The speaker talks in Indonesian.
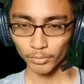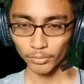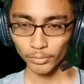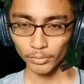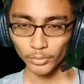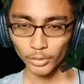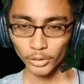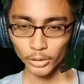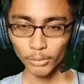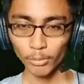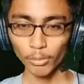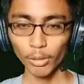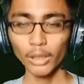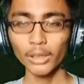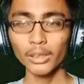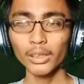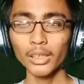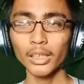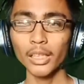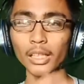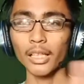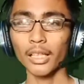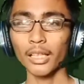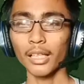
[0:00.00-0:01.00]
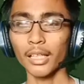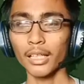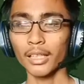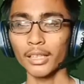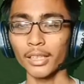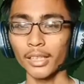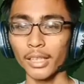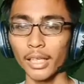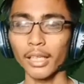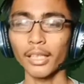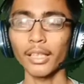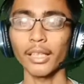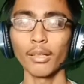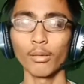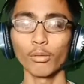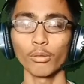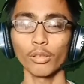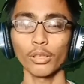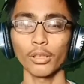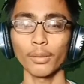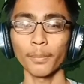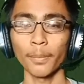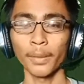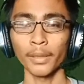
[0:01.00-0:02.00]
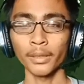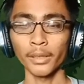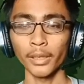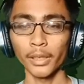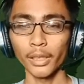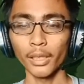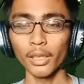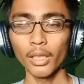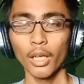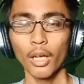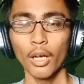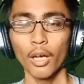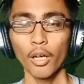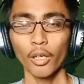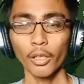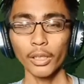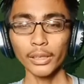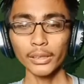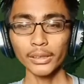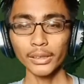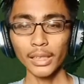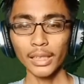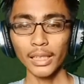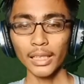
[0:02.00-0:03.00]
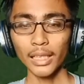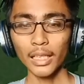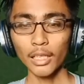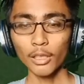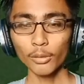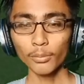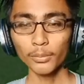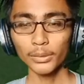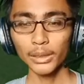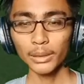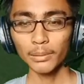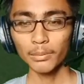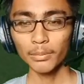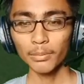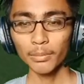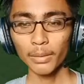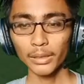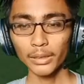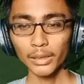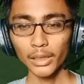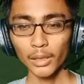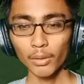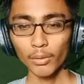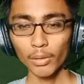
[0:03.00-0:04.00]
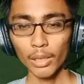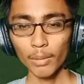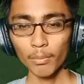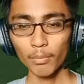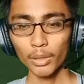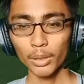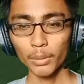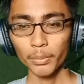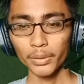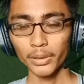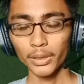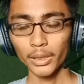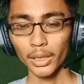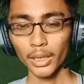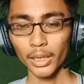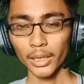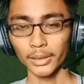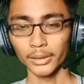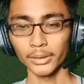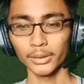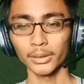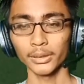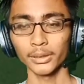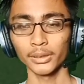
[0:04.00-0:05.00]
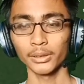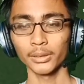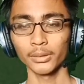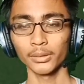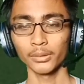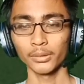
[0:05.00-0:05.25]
Semoga tidak ada gathering lagi ya untuk kedepannya. ya. Oke, sekarang aku bisa membaca auramu lebih jelas.